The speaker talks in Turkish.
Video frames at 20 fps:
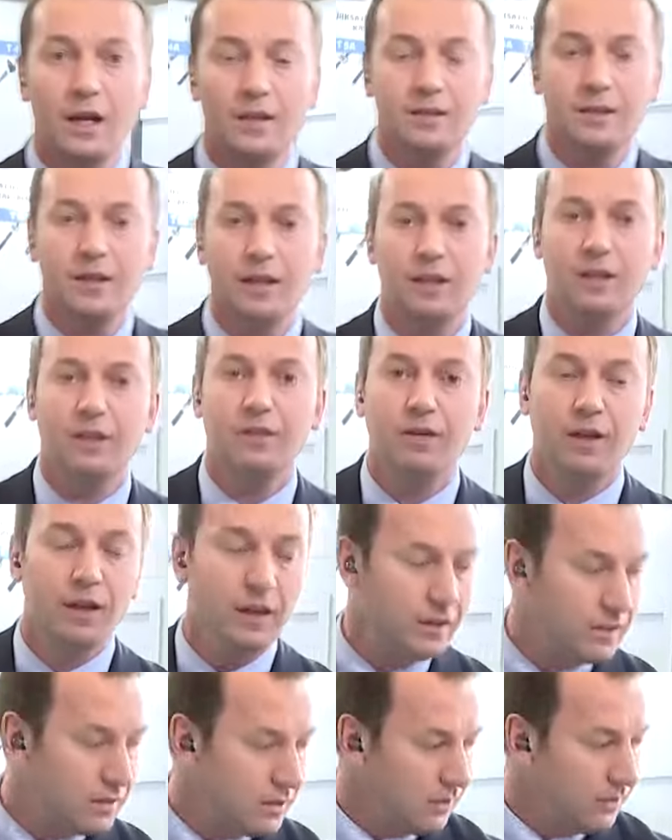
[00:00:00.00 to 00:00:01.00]
Askeri
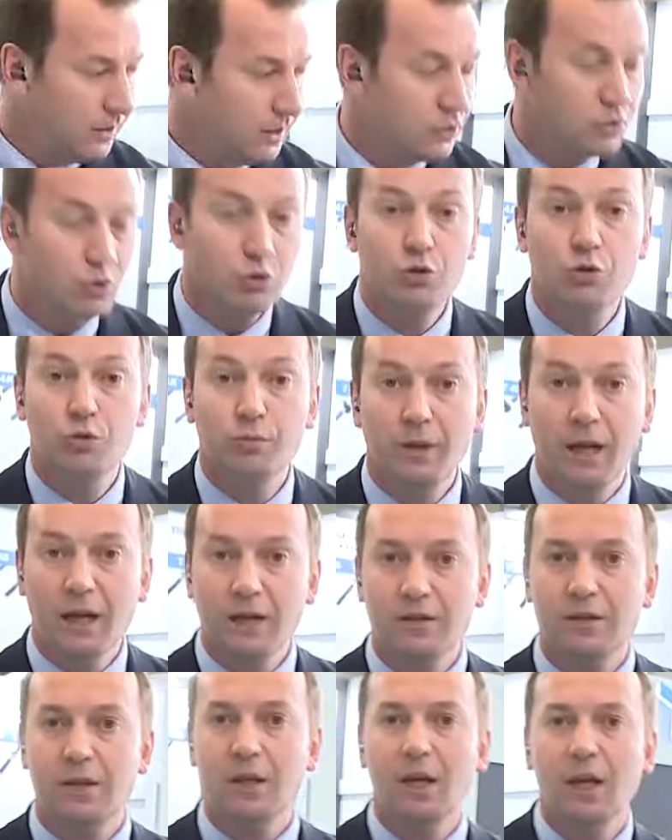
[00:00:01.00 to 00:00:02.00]
ve sivil
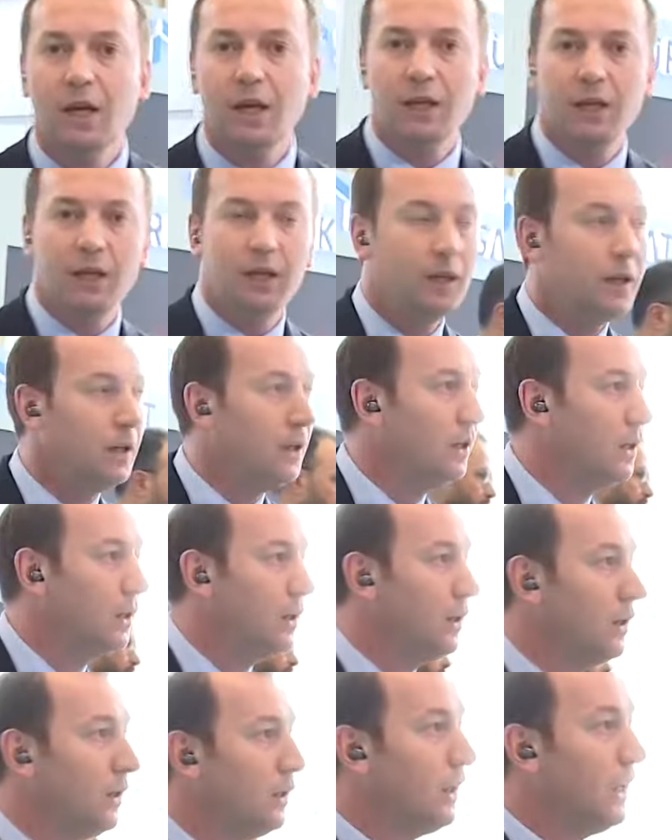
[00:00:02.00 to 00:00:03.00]
çözümler,
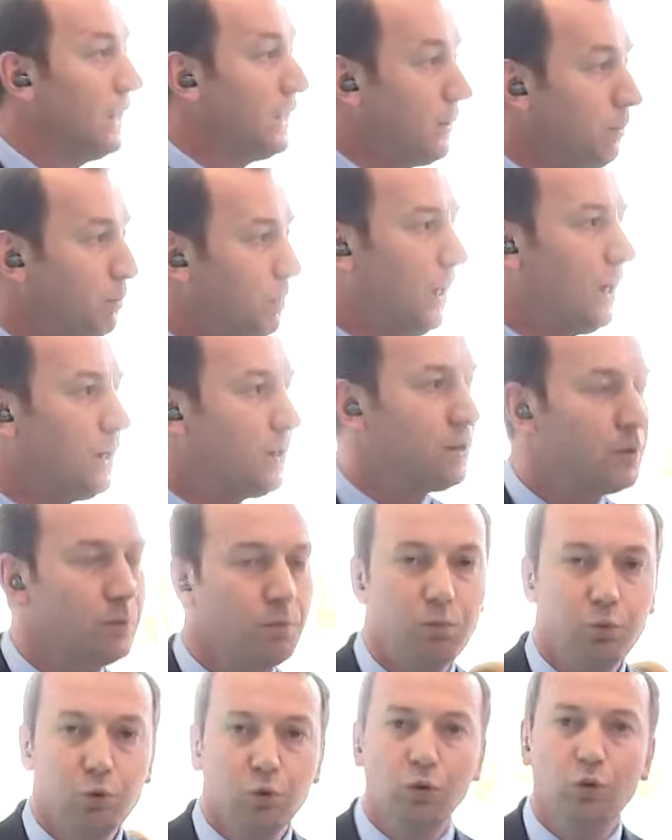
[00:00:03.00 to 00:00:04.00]
e, ekipler
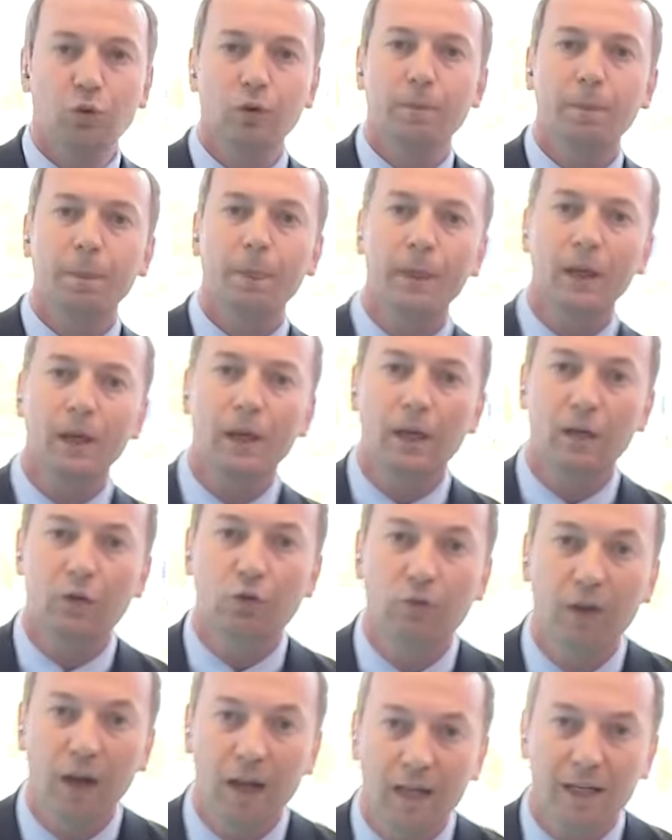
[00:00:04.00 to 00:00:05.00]
bu
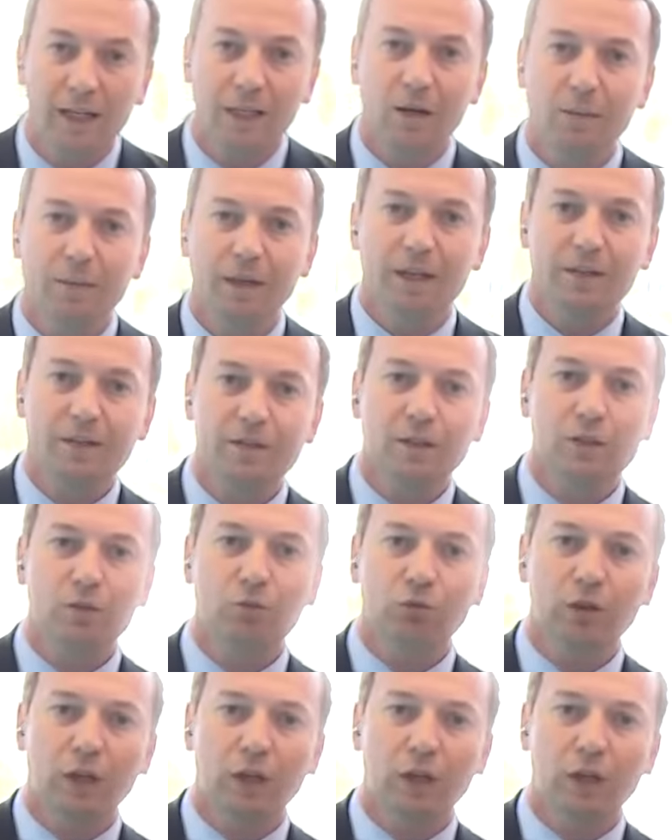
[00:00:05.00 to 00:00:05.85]
e, güvenlik kamerasını